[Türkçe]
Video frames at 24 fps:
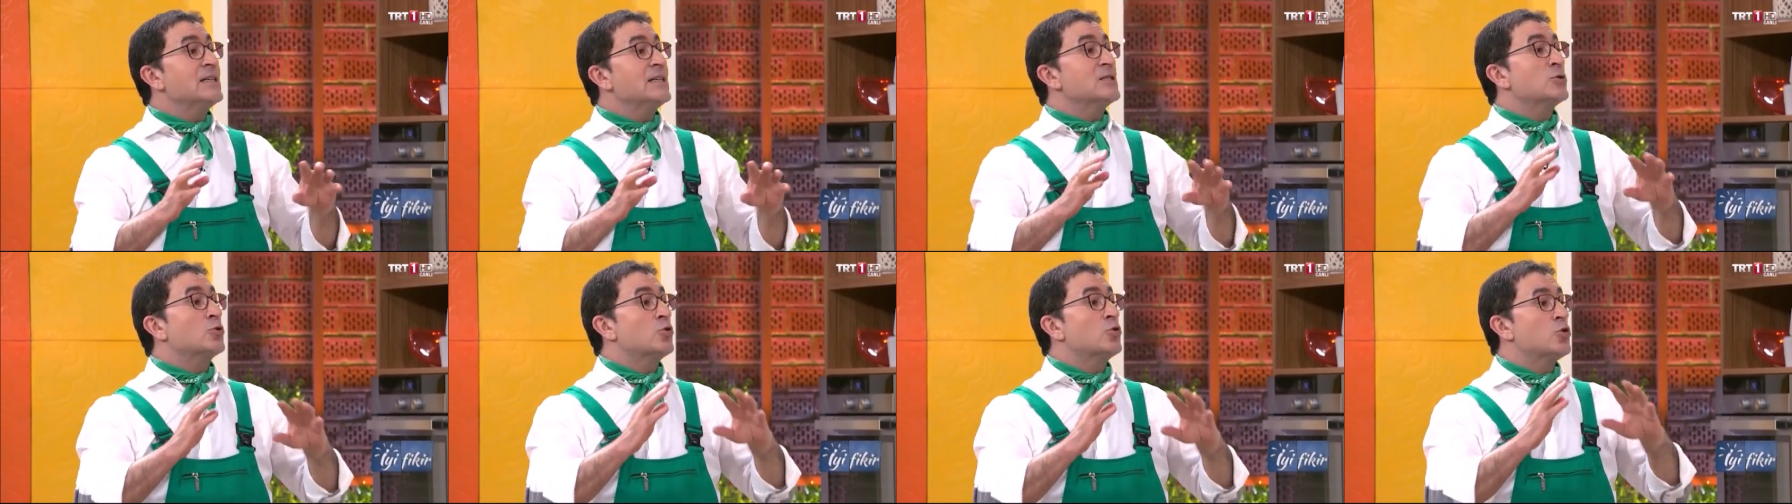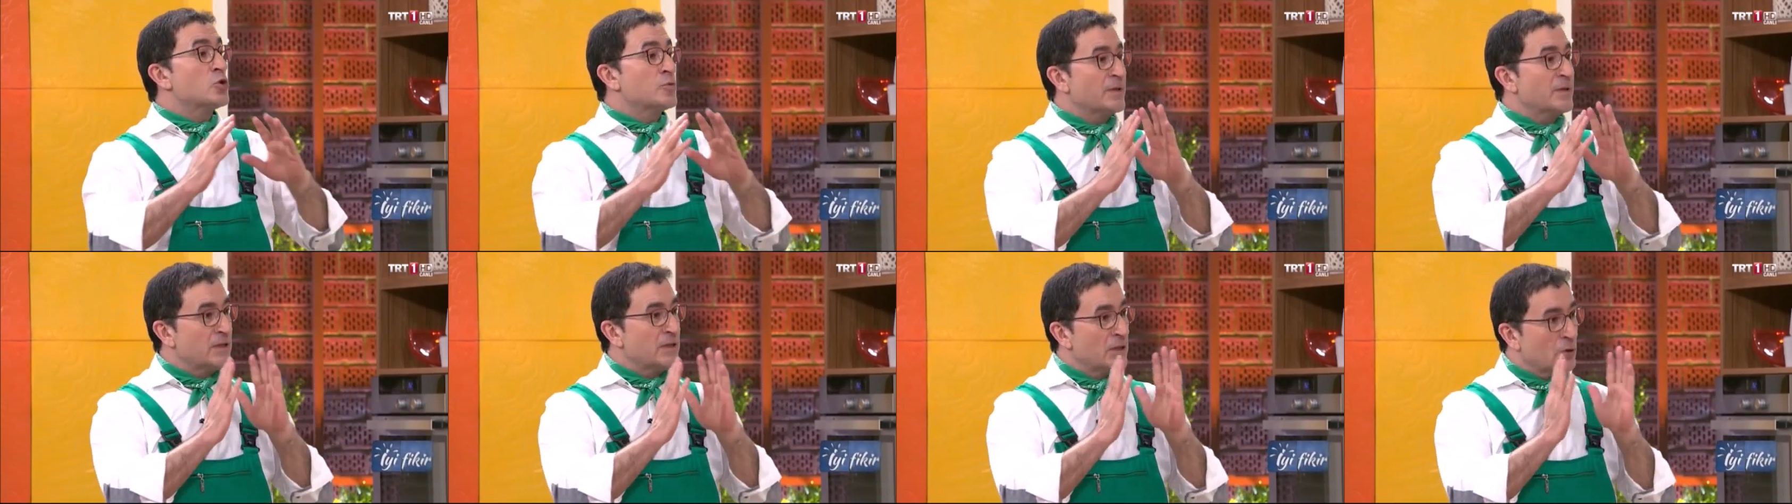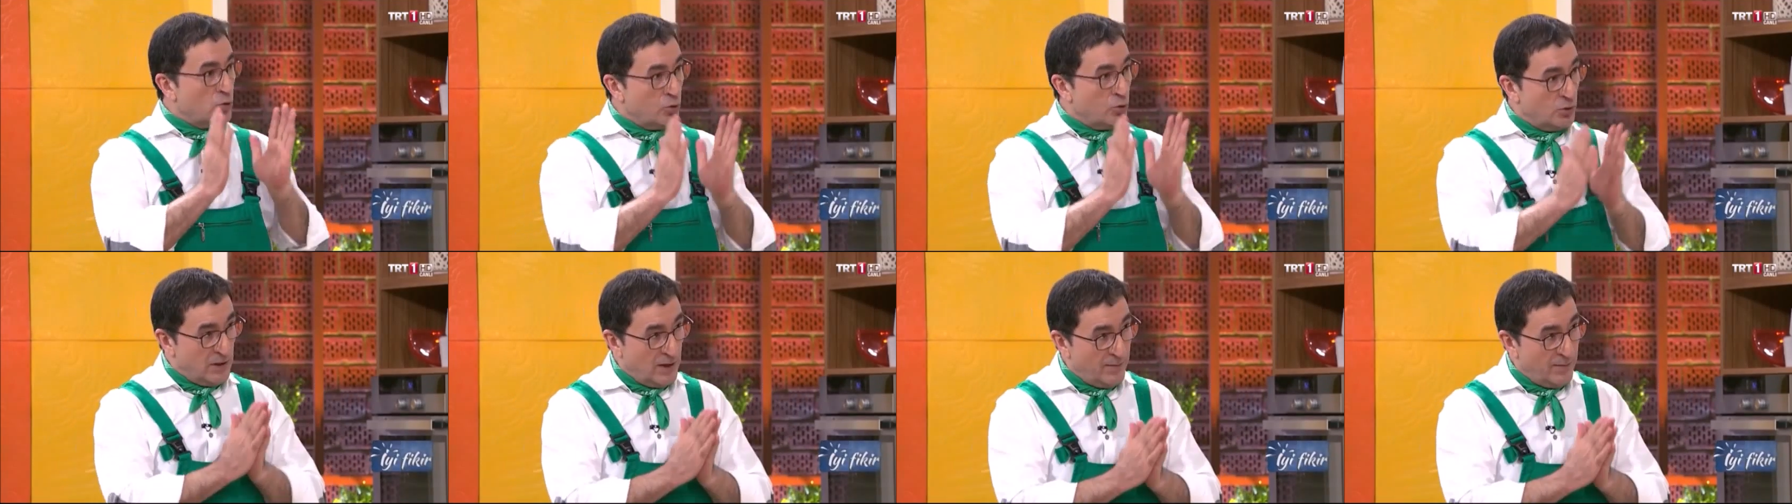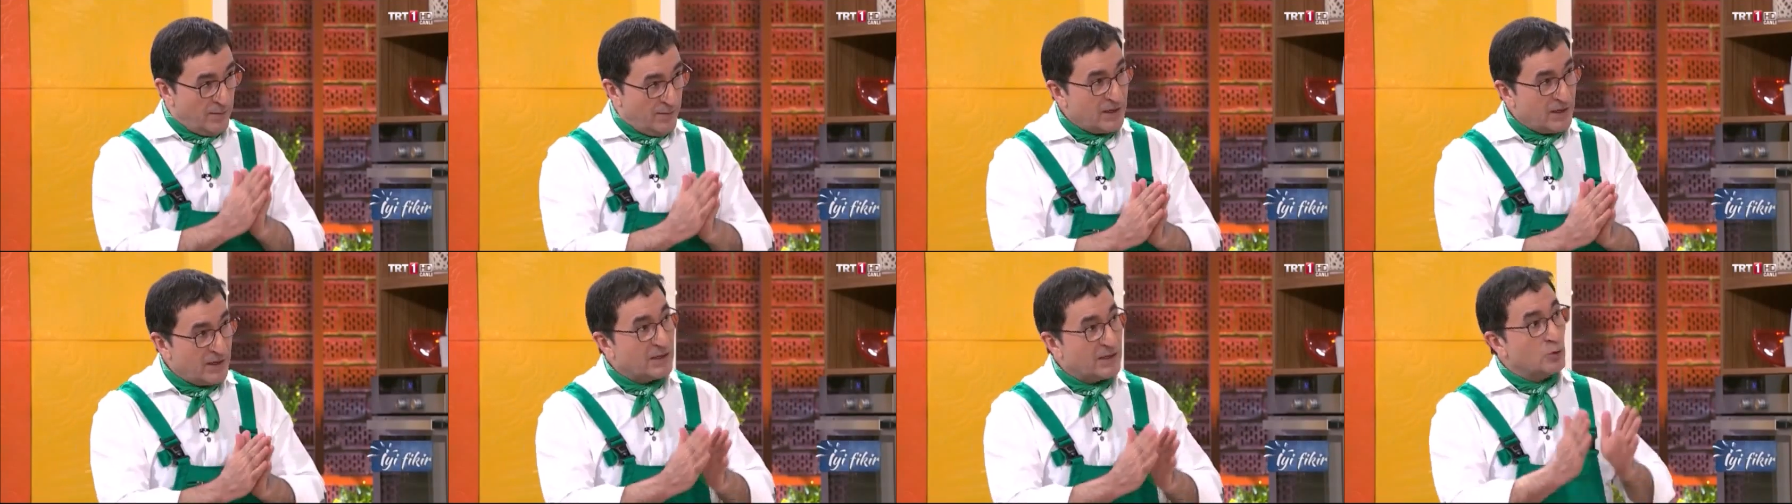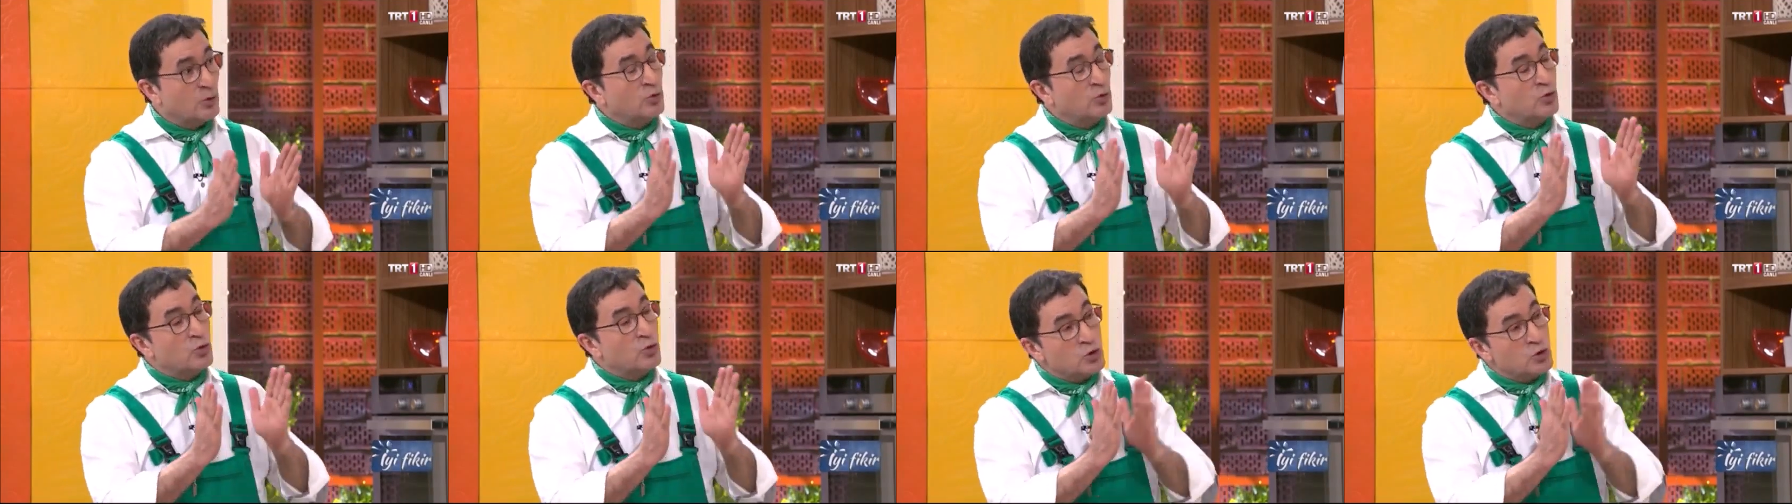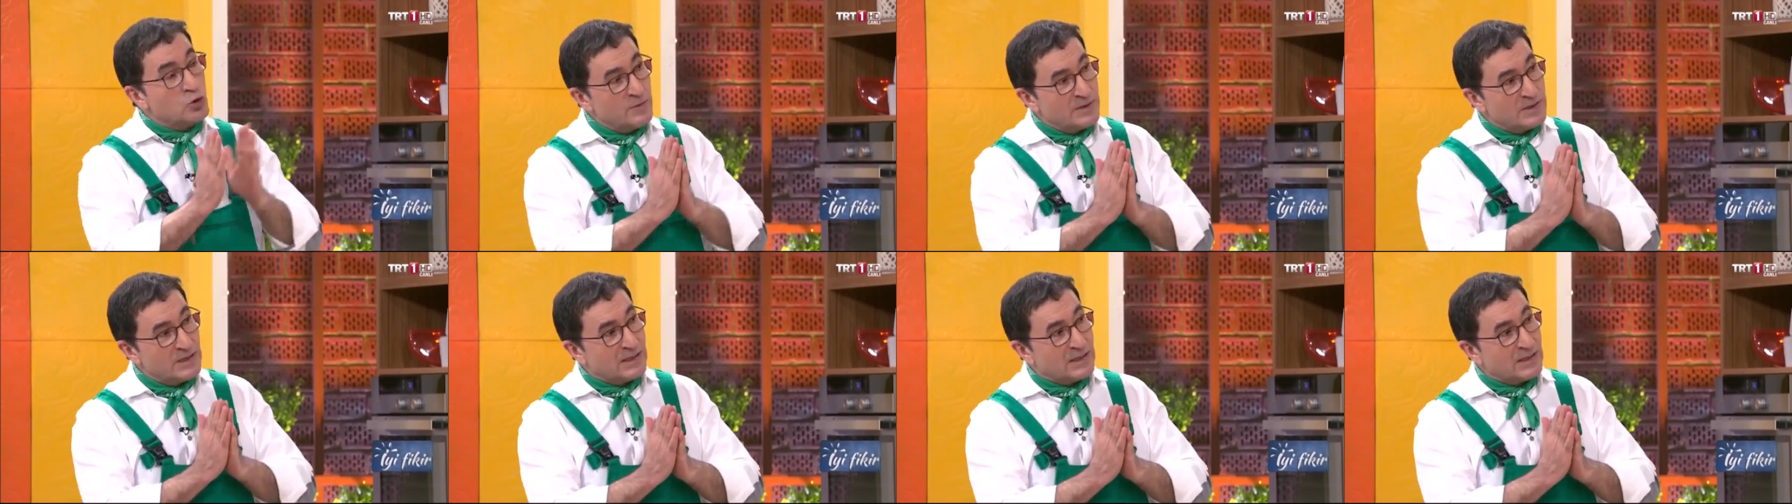az kozmetik kullanmak ya da o
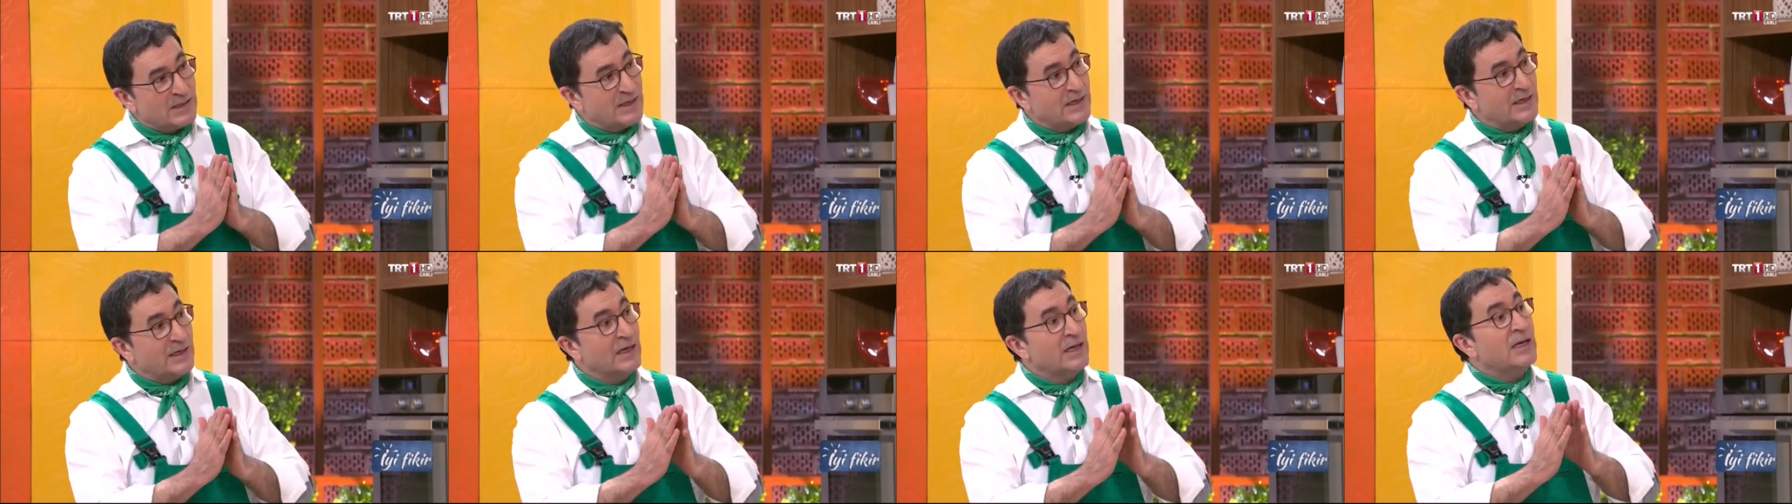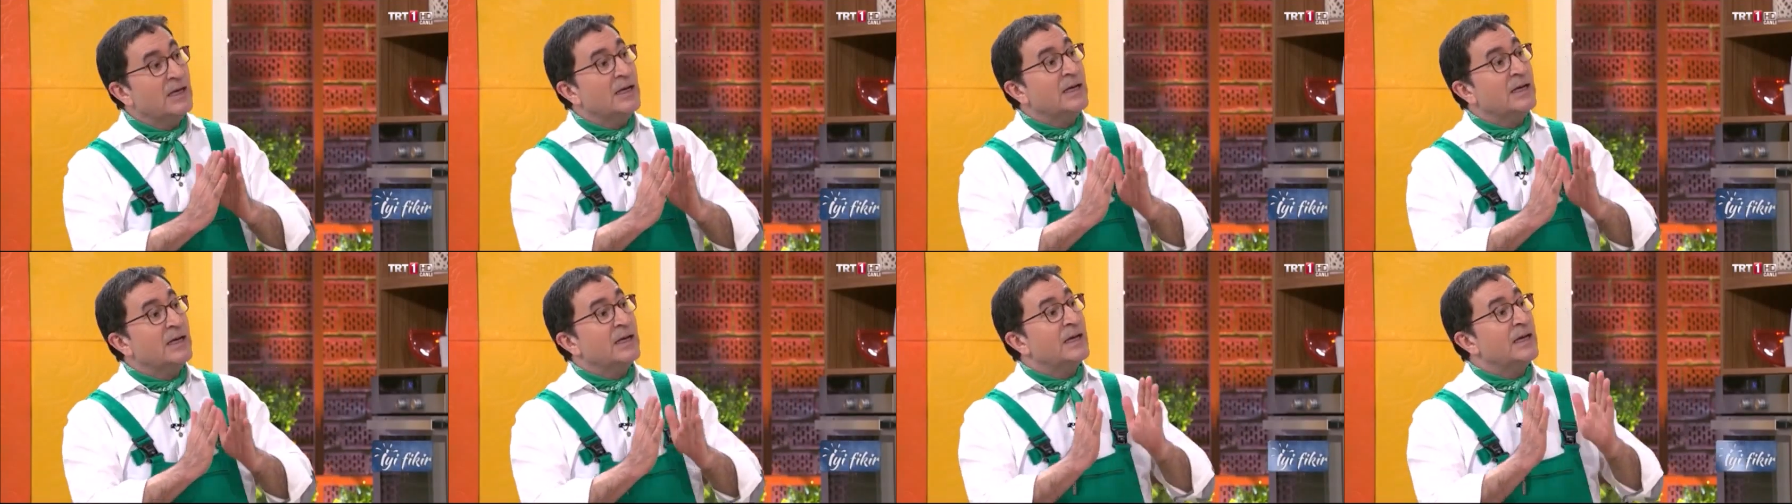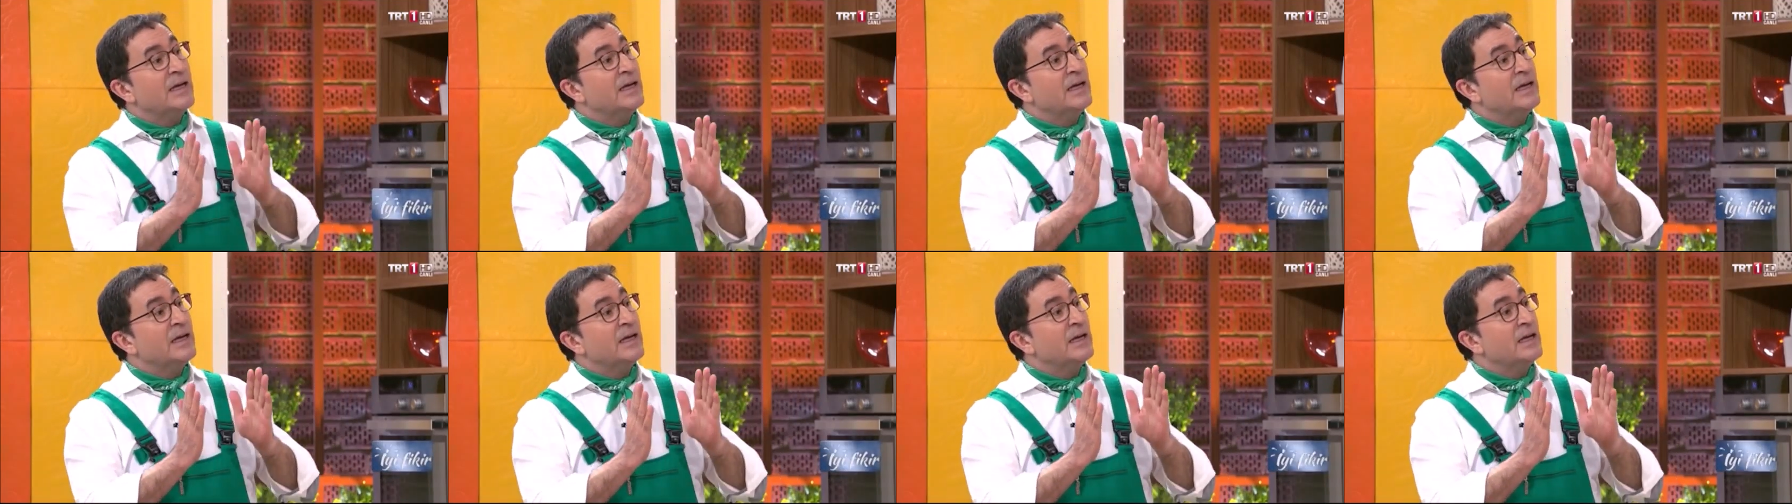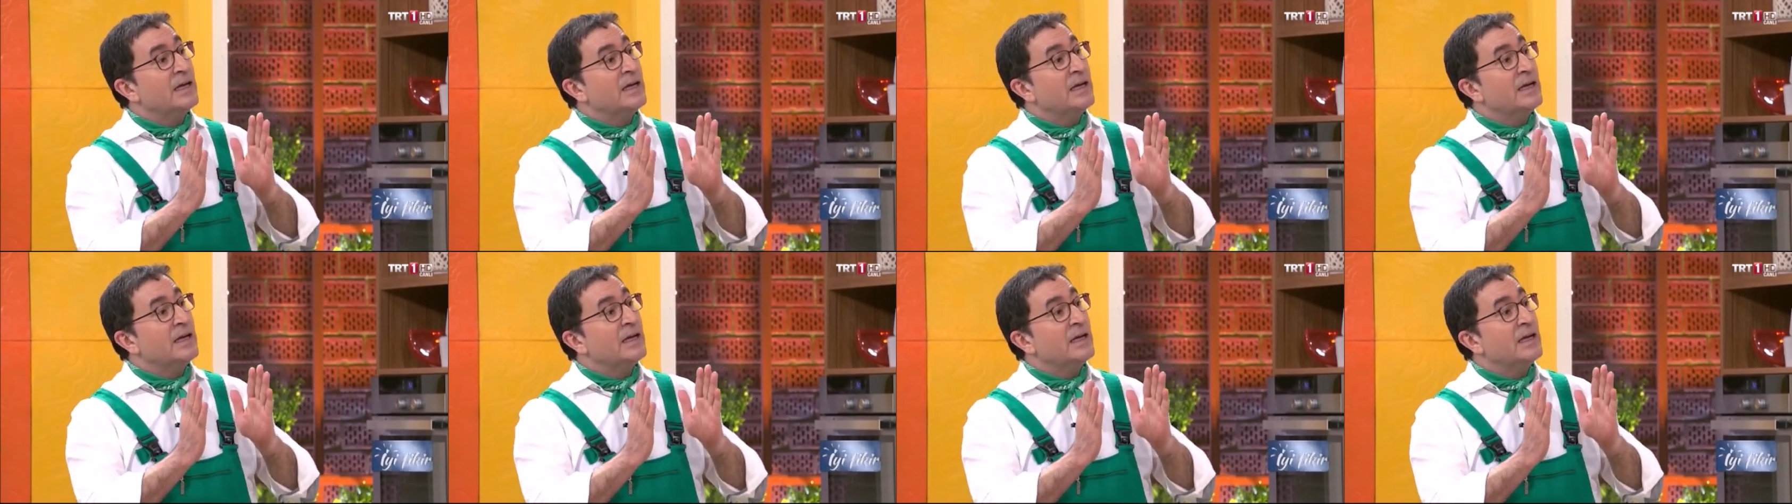kozmetikleri e,